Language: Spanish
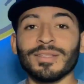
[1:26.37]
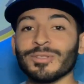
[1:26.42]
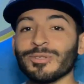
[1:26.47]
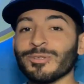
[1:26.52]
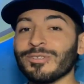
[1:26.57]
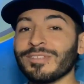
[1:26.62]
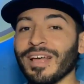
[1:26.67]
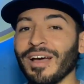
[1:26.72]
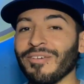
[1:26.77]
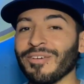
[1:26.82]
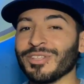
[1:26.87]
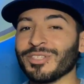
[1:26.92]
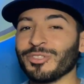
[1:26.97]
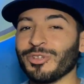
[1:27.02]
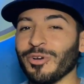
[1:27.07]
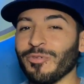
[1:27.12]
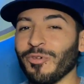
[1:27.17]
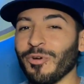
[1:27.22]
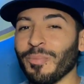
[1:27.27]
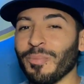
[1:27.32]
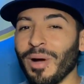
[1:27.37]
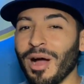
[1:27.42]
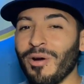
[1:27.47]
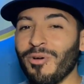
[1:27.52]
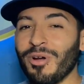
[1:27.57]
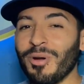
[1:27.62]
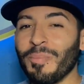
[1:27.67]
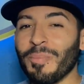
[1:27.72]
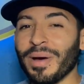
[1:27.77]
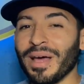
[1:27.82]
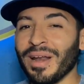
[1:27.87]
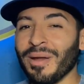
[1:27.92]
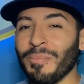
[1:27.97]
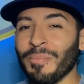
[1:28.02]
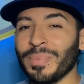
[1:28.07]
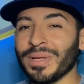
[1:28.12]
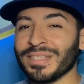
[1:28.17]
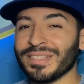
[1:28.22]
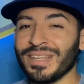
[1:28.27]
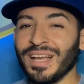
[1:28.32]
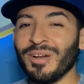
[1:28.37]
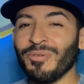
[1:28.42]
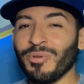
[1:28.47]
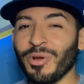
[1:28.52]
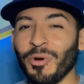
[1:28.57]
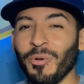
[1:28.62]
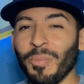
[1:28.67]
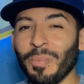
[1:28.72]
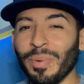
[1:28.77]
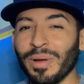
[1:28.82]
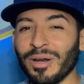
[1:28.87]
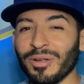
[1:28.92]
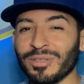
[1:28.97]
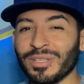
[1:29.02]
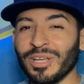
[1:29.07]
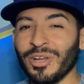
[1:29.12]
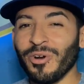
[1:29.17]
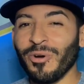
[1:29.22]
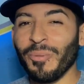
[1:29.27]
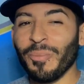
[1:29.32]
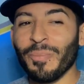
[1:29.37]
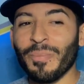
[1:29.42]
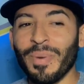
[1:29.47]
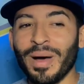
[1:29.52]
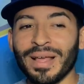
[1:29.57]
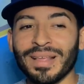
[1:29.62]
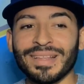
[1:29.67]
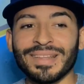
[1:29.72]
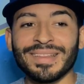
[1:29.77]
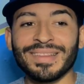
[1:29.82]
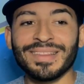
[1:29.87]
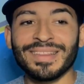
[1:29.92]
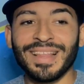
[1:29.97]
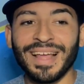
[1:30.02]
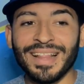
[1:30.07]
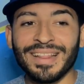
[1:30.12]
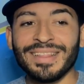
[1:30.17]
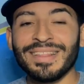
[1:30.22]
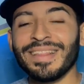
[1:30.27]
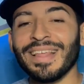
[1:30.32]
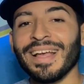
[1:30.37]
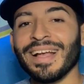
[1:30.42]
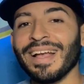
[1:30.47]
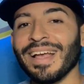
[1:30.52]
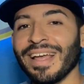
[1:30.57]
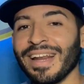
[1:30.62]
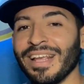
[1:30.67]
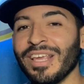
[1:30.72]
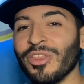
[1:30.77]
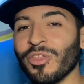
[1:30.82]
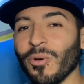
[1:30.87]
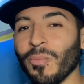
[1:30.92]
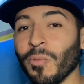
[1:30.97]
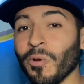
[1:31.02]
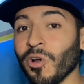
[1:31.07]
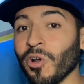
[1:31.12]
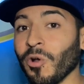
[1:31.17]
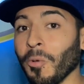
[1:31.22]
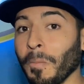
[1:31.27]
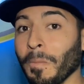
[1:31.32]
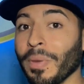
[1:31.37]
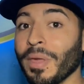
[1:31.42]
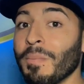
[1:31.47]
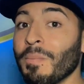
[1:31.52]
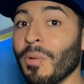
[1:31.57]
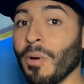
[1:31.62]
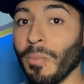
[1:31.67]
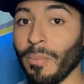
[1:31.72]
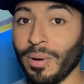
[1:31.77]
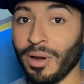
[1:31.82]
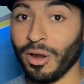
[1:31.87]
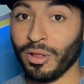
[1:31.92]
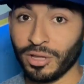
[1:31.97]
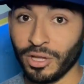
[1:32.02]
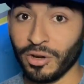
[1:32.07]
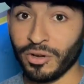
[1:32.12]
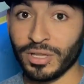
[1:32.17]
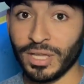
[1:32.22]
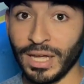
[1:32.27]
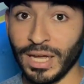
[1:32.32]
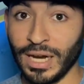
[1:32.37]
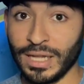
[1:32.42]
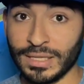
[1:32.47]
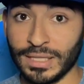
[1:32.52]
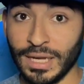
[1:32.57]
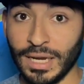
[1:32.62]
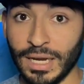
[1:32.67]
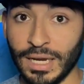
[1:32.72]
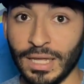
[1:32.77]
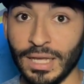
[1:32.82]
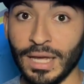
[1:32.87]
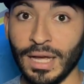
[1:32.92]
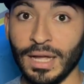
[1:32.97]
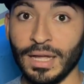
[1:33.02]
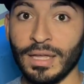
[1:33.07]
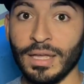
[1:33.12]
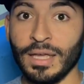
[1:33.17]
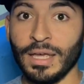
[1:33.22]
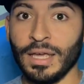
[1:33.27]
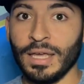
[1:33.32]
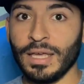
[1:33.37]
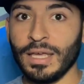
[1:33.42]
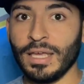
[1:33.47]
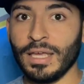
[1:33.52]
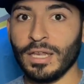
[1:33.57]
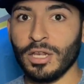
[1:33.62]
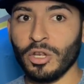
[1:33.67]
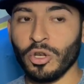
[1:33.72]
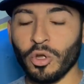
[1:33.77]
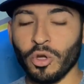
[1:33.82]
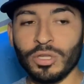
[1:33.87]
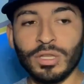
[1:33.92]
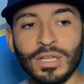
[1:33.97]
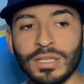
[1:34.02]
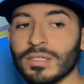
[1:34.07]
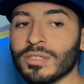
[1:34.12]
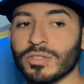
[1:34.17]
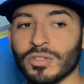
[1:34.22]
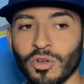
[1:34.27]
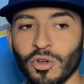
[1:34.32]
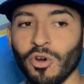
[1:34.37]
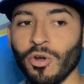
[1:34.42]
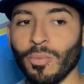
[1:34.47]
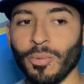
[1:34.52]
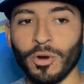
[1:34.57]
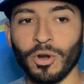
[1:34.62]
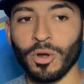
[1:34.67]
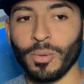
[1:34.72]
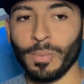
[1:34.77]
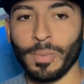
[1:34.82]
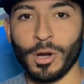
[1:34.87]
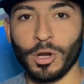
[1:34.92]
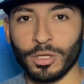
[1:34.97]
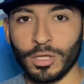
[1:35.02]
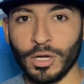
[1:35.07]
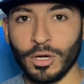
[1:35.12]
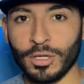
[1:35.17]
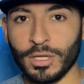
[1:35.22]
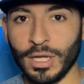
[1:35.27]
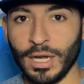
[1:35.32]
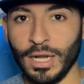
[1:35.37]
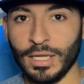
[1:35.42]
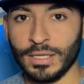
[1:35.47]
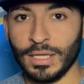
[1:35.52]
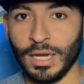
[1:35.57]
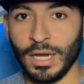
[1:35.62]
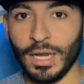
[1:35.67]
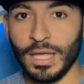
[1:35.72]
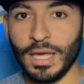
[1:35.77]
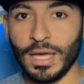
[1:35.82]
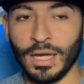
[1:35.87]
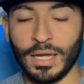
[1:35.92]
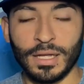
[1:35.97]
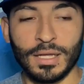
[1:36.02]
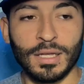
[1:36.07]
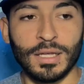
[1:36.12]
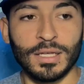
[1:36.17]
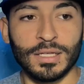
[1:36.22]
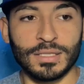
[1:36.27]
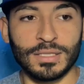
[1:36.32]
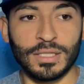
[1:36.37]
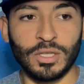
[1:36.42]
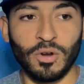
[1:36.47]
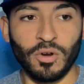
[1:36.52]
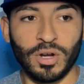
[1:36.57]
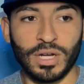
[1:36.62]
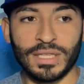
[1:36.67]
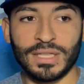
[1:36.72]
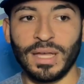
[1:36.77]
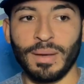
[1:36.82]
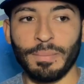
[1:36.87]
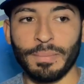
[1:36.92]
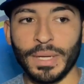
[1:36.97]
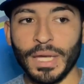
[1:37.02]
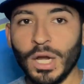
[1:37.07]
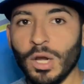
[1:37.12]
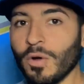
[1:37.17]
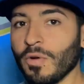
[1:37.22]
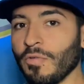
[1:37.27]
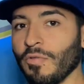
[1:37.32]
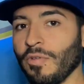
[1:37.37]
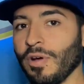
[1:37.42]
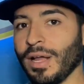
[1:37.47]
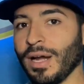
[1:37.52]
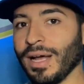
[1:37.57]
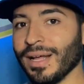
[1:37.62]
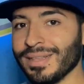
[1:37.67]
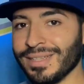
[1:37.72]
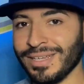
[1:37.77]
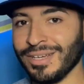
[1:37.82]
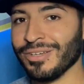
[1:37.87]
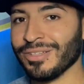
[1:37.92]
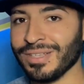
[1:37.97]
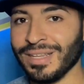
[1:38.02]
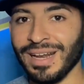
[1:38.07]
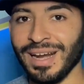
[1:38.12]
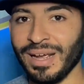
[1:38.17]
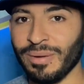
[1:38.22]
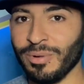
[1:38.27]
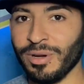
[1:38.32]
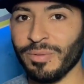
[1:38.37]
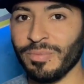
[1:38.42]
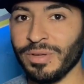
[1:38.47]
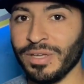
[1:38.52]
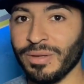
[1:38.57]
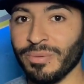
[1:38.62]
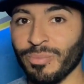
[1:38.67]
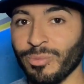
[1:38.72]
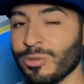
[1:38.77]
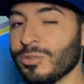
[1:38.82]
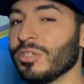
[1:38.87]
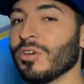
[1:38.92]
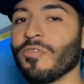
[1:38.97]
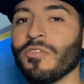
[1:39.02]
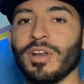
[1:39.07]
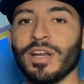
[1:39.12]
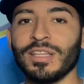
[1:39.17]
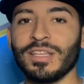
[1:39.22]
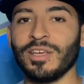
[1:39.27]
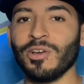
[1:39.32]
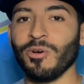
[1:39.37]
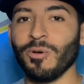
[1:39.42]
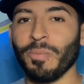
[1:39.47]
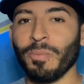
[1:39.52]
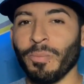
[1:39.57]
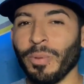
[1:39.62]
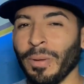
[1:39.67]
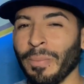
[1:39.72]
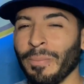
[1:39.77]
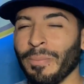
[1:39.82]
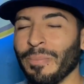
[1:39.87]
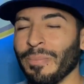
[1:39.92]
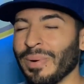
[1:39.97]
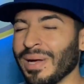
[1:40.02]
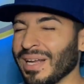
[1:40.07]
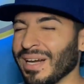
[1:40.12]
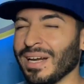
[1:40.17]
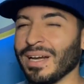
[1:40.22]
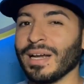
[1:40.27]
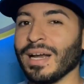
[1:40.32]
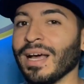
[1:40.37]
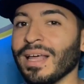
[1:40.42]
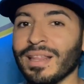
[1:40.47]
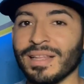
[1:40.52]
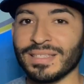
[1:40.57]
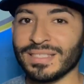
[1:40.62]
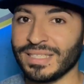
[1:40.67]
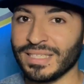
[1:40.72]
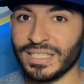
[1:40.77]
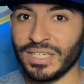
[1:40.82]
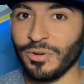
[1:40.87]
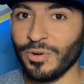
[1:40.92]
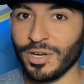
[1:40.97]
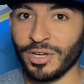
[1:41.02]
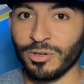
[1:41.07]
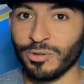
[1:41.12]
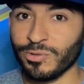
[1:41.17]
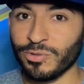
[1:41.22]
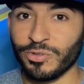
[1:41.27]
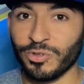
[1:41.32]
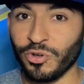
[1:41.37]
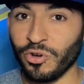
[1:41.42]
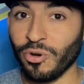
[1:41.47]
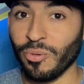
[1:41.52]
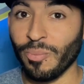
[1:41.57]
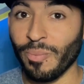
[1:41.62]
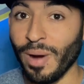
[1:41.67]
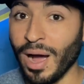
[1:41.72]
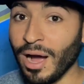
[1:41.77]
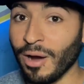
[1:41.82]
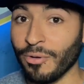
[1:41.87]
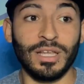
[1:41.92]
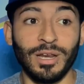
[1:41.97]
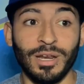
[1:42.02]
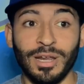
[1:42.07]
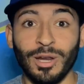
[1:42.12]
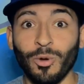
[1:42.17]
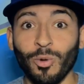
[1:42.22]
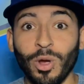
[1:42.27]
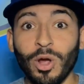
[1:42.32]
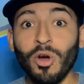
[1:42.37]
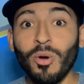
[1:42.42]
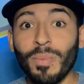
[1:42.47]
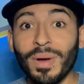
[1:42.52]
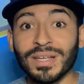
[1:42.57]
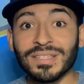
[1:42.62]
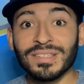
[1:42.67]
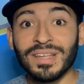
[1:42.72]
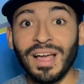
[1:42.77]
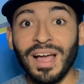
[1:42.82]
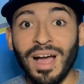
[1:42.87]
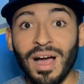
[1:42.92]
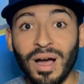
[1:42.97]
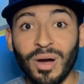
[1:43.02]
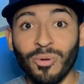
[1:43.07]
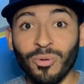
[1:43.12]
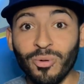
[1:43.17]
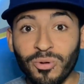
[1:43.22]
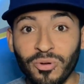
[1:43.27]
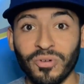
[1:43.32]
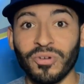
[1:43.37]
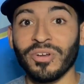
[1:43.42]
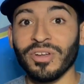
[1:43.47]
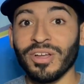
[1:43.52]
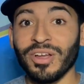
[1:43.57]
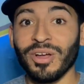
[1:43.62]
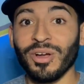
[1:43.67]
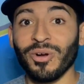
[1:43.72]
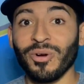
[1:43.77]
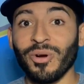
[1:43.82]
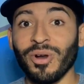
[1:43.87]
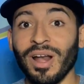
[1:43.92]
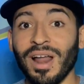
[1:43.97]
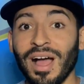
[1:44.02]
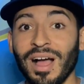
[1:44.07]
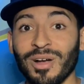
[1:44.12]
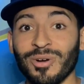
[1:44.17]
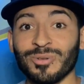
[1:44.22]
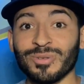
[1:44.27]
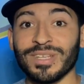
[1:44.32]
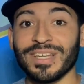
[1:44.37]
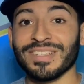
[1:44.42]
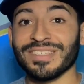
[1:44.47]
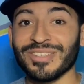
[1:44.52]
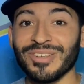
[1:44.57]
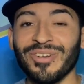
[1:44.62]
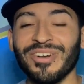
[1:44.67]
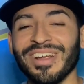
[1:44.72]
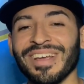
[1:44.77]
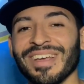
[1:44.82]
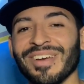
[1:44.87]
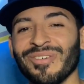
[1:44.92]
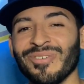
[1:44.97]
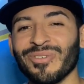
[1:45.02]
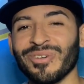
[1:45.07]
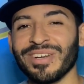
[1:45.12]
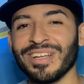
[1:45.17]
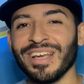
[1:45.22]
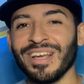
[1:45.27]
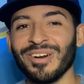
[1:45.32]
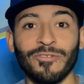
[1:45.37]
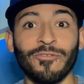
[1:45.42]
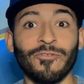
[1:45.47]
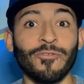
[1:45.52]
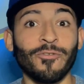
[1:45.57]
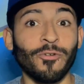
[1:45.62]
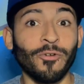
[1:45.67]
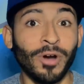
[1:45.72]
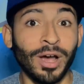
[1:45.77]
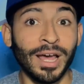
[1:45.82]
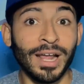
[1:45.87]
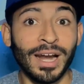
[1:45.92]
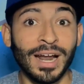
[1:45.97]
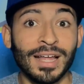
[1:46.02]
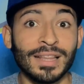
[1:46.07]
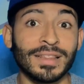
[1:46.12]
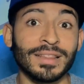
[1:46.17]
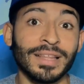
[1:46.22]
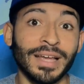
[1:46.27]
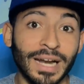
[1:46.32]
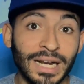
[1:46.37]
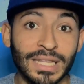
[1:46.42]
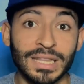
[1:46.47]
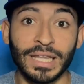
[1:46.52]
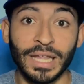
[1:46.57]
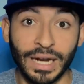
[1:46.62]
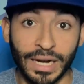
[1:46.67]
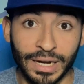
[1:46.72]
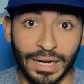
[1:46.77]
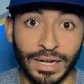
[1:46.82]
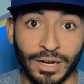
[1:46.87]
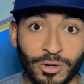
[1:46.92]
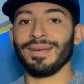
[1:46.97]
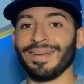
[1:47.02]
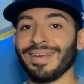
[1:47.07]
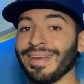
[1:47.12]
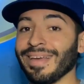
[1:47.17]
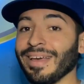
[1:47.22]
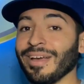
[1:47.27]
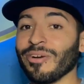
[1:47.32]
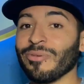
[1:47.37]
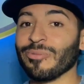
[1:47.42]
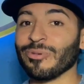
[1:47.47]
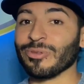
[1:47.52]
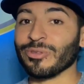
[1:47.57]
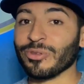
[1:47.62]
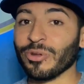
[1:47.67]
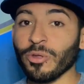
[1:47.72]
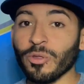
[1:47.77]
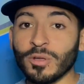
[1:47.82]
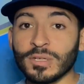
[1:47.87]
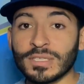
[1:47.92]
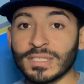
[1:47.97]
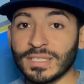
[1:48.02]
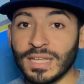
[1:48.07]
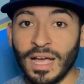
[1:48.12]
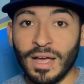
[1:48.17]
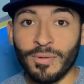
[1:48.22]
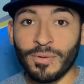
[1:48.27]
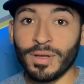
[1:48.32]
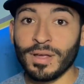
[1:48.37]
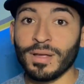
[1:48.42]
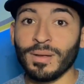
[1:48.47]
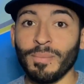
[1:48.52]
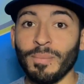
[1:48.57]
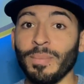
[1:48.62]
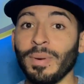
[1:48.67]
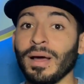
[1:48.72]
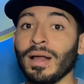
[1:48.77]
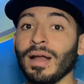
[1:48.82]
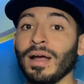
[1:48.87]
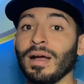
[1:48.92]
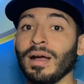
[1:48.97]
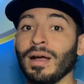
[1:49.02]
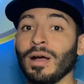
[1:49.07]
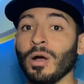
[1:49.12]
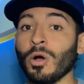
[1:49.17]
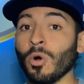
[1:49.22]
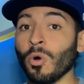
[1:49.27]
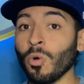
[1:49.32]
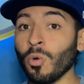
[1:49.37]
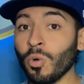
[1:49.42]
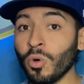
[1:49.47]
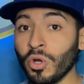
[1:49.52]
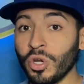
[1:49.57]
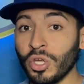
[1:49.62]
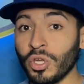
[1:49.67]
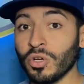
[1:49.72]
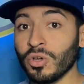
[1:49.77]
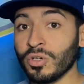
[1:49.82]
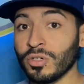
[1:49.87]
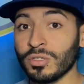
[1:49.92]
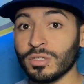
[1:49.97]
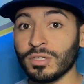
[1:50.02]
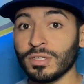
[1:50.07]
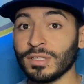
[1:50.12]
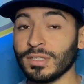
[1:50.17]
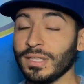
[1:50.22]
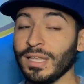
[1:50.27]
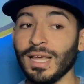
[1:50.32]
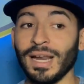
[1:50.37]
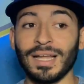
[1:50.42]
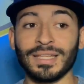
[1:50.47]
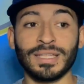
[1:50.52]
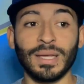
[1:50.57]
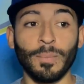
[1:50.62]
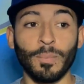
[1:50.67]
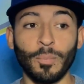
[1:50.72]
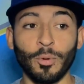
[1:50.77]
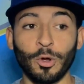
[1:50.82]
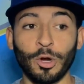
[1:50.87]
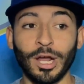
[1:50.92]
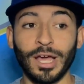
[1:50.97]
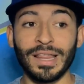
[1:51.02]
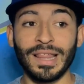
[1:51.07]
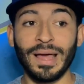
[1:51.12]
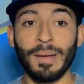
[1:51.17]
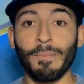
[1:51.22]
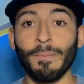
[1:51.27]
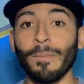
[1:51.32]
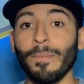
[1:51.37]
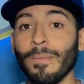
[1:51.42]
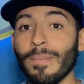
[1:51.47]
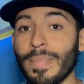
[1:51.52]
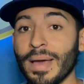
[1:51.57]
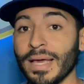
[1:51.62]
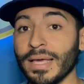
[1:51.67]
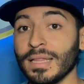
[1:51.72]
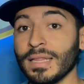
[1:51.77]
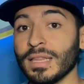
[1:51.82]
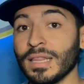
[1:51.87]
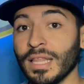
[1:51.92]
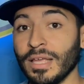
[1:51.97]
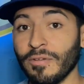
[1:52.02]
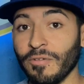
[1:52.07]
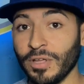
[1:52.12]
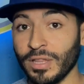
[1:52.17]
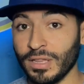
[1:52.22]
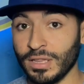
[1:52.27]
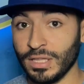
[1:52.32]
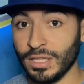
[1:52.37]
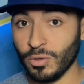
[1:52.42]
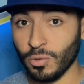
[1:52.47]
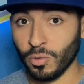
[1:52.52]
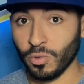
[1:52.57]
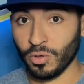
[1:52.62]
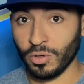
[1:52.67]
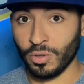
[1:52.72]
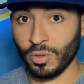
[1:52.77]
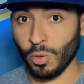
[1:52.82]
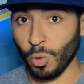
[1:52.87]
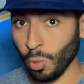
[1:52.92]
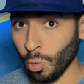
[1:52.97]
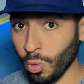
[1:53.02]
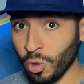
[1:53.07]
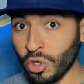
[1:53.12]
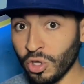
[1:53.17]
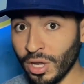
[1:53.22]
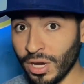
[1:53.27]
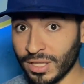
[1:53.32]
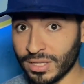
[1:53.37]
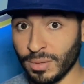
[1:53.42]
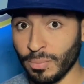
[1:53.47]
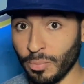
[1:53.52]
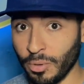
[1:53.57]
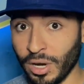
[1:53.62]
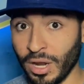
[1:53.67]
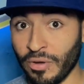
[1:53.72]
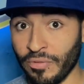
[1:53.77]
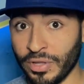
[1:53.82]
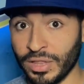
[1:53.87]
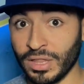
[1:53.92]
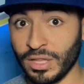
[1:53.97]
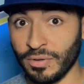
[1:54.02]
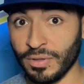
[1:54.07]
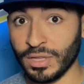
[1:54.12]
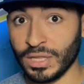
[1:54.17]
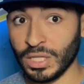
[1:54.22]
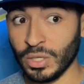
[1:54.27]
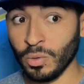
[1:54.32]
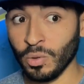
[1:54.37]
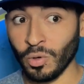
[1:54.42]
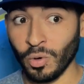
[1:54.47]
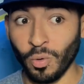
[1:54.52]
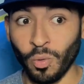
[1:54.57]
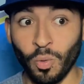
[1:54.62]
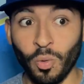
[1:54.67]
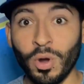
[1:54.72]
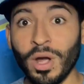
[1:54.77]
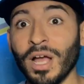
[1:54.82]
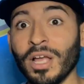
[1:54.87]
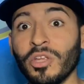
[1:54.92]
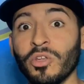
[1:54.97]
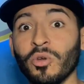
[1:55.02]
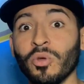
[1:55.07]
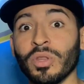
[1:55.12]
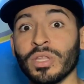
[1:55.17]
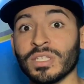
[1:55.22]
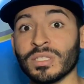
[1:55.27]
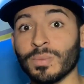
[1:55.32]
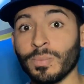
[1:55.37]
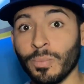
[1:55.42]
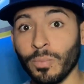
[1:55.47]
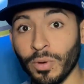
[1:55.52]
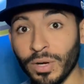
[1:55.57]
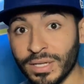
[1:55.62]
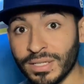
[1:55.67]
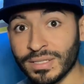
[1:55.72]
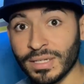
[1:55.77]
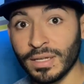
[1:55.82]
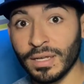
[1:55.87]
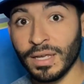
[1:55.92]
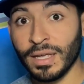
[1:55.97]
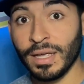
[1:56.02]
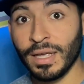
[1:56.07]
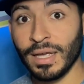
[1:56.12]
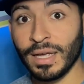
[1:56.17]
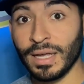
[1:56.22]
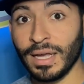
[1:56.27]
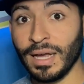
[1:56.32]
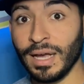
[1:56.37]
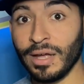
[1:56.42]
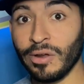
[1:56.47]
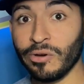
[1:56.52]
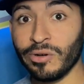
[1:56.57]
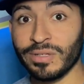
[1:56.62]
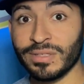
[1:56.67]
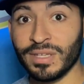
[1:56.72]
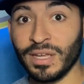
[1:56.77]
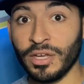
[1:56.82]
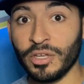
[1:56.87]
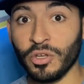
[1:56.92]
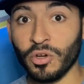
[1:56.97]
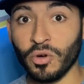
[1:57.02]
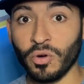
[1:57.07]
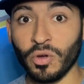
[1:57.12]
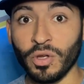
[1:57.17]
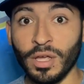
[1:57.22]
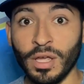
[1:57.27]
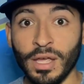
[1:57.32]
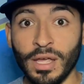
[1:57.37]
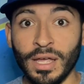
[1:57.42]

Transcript: Tú sabes, Trevor Bauer para empezar no es un pelotero bastante querido por los mismos peloteros de grandes ligas y no tan solo por los peloteros de grandes ligas, sino que también los fanáticos de la MLB. Muchos fanáticos pues para nada se llevan con Trevor Bauer y luego más aún con las acusaciones que ocurrieron fuera del terreno, que como todos saben, para junio de la temporada 2021. Junio de la temporada 2021, un año después que ganó el Sayón.